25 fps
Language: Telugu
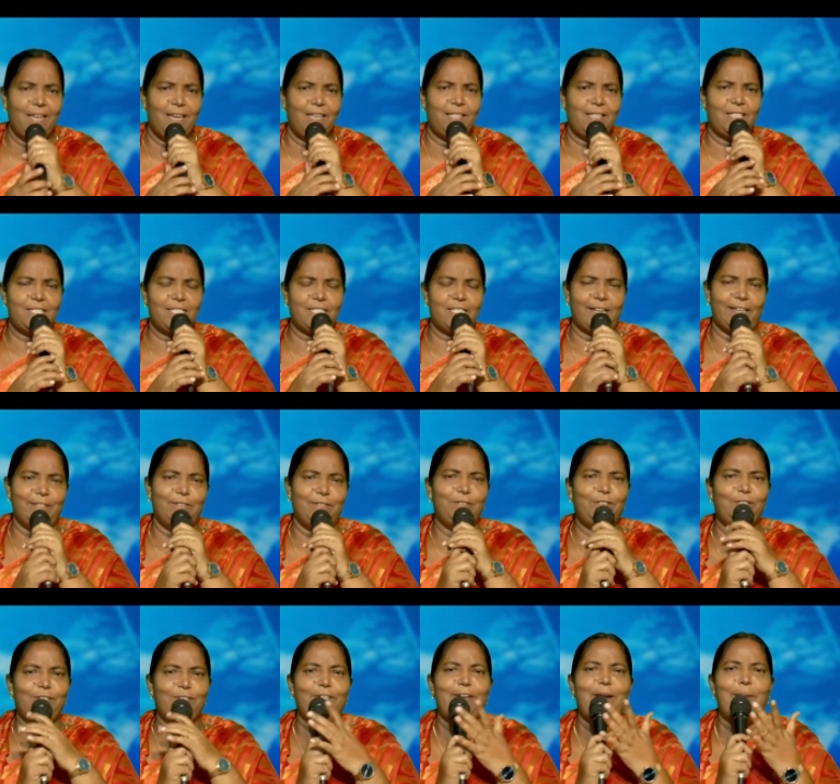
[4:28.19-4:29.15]
ఇది
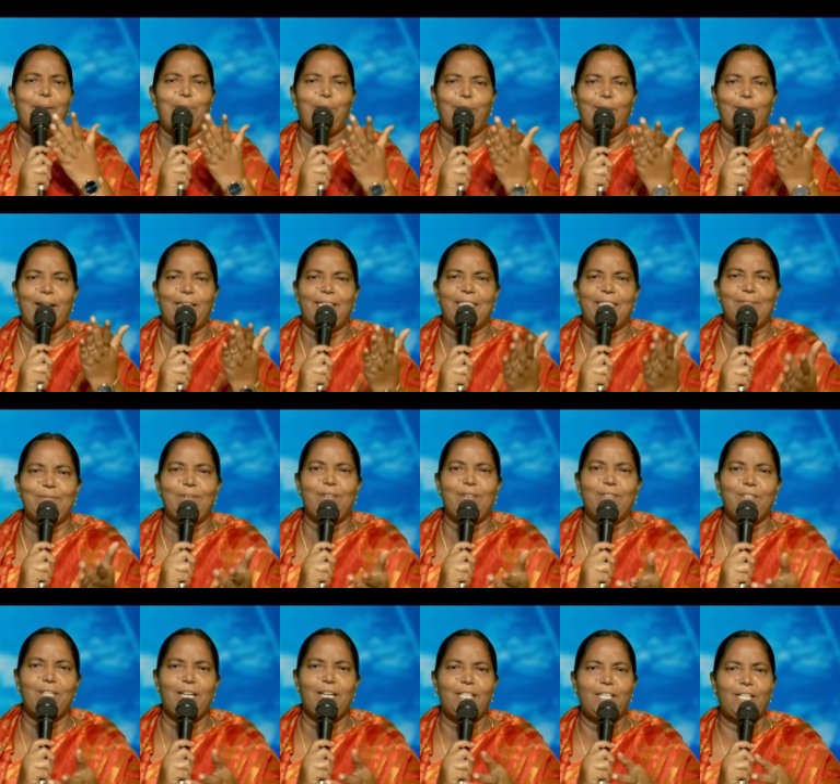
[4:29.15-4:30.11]
చదువుతున్నప్పుడు
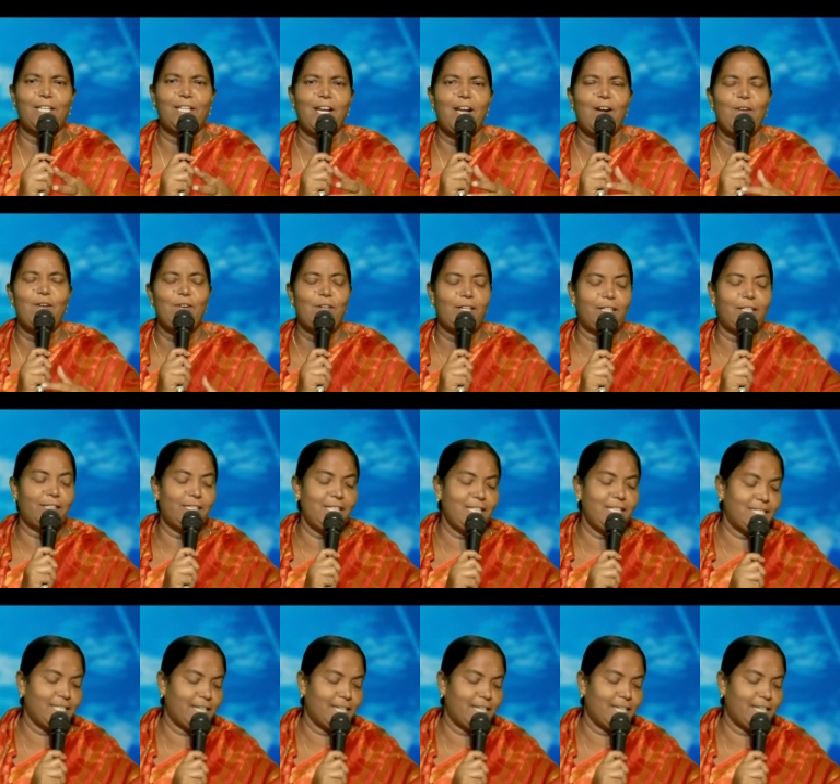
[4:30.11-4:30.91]
అర్థమవునట్టుగా ఉంటుంది